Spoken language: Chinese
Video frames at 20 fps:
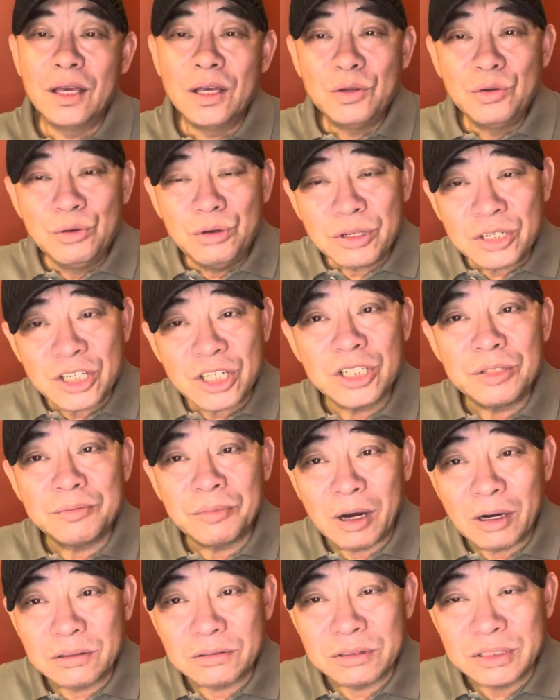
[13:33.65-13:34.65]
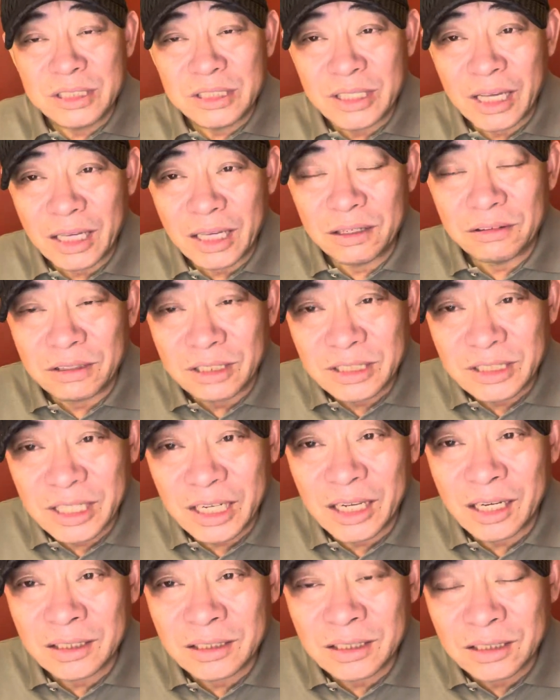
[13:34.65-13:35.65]
于是毛主席才有了这
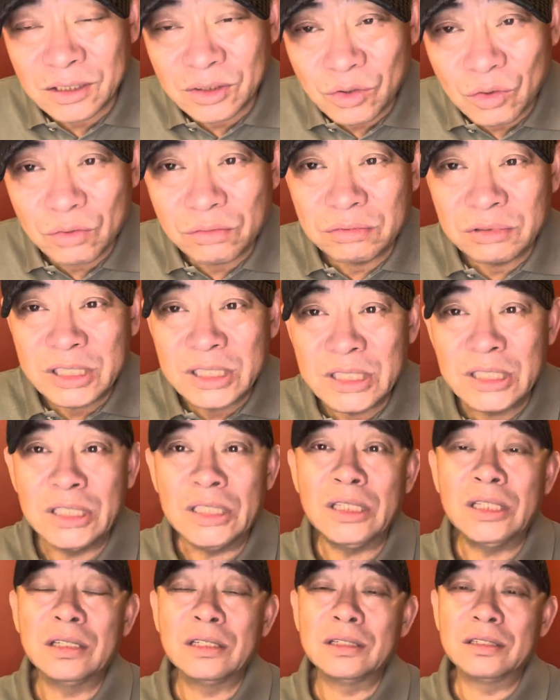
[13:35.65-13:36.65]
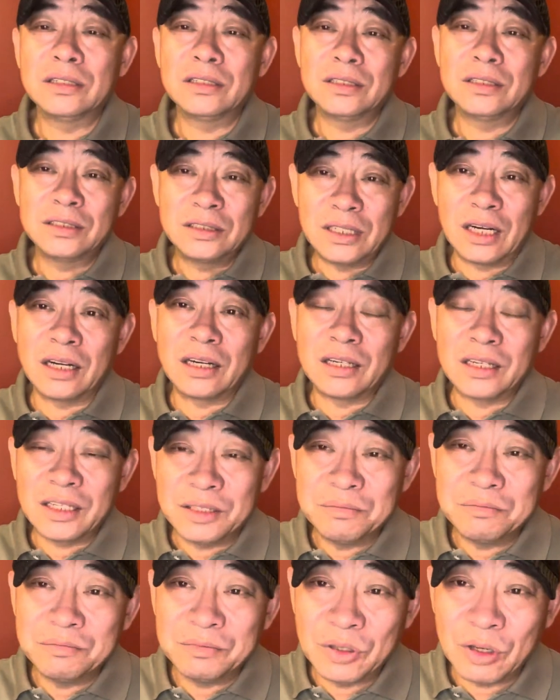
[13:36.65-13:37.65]
样的动议，让
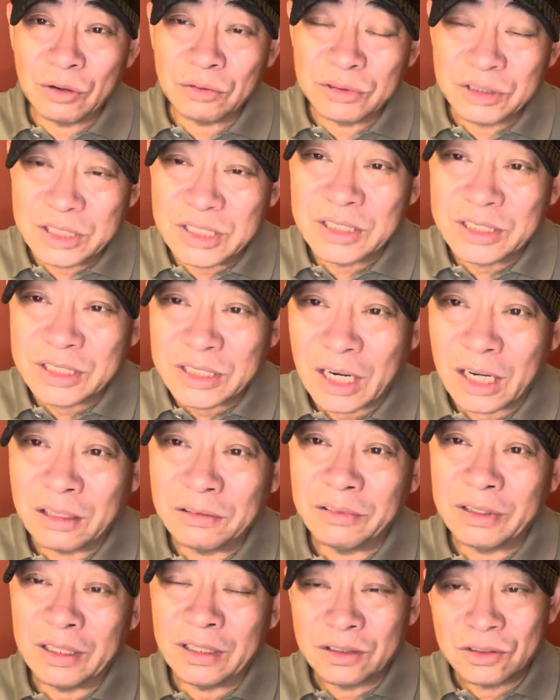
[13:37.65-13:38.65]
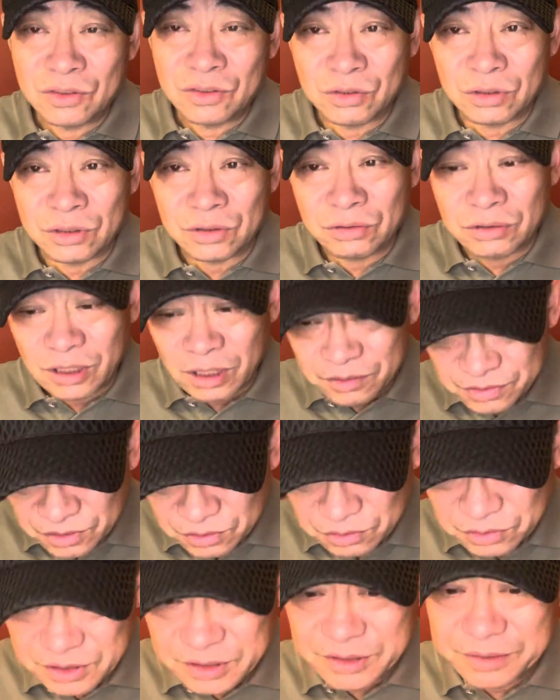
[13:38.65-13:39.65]
林彪进常委做中央副
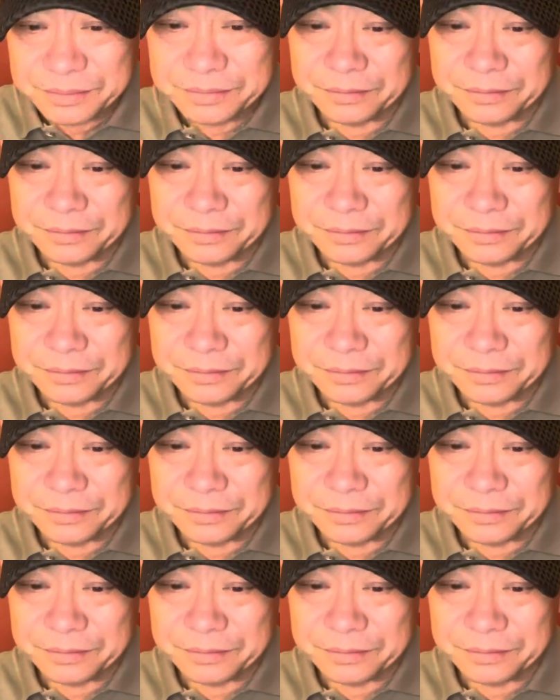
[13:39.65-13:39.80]
主席。